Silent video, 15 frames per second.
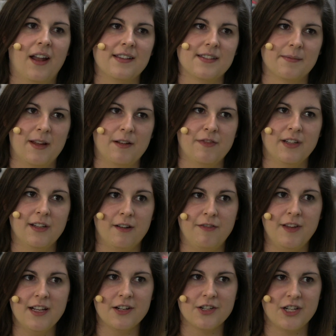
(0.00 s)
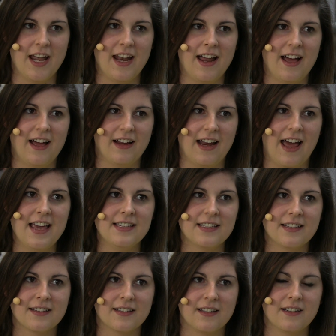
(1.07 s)
Also man findet viel schneller
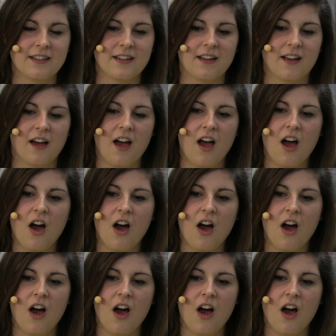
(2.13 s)
Gleichgesinnte.